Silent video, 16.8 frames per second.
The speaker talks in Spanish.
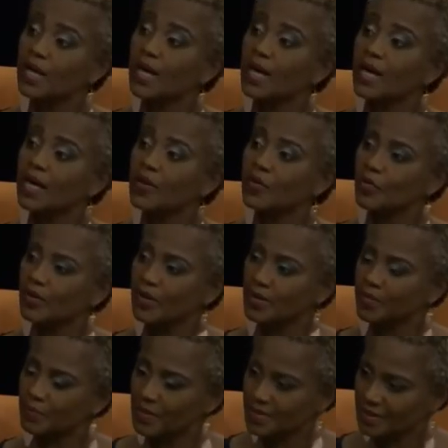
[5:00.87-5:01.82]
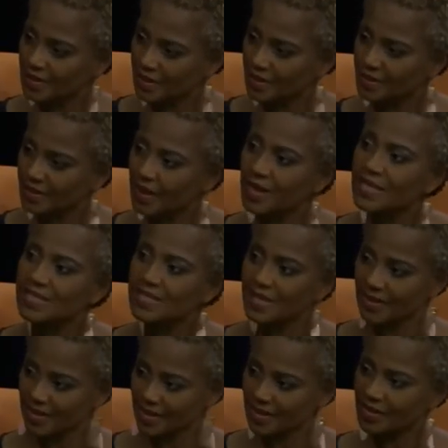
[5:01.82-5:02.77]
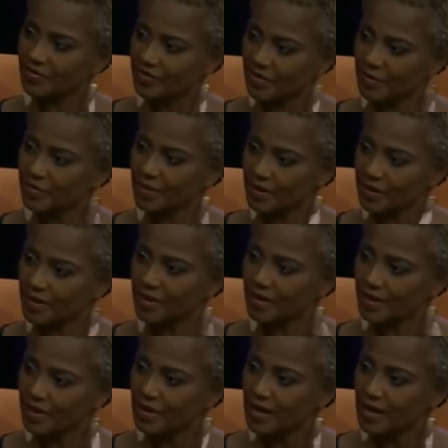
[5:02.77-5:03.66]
de cara a lo que representa la Sagrada Familia.